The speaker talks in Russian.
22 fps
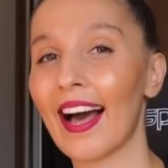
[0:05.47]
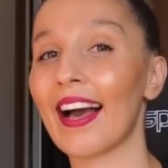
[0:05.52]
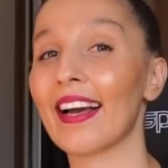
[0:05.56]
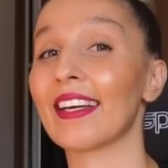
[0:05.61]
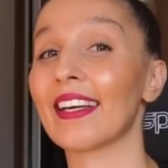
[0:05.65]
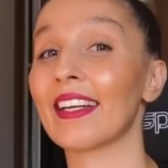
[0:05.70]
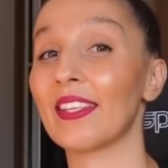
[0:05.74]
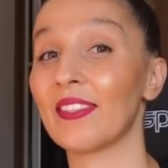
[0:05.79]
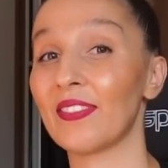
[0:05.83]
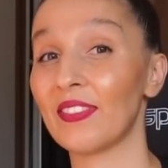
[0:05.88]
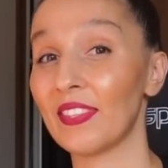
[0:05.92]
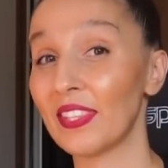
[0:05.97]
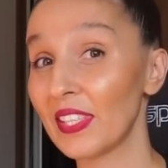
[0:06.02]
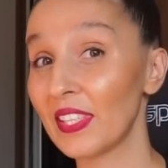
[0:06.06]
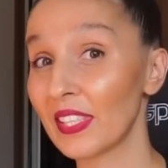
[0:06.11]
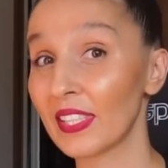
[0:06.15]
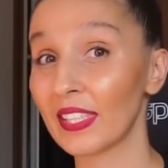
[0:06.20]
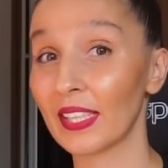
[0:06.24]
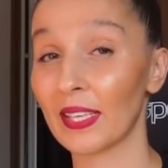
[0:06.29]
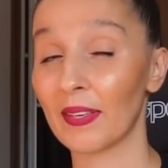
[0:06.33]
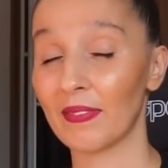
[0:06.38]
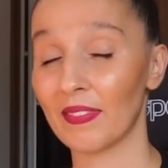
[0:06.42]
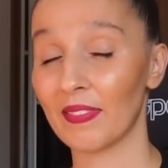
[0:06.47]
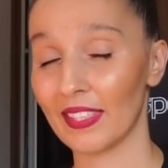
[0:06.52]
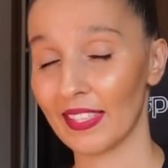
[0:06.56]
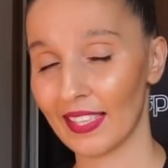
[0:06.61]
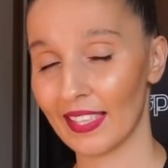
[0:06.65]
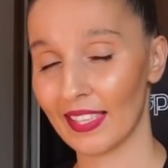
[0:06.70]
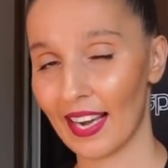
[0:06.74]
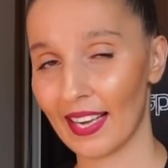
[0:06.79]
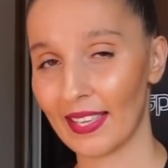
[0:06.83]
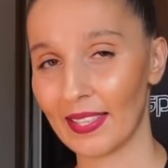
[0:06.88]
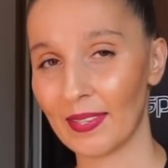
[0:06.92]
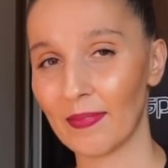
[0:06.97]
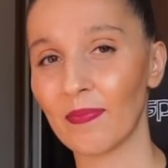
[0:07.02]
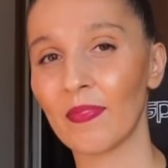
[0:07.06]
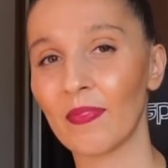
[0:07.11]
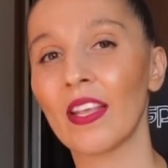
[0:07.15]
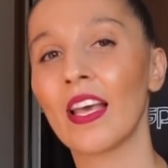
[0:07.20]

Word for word: о графическом дизайне.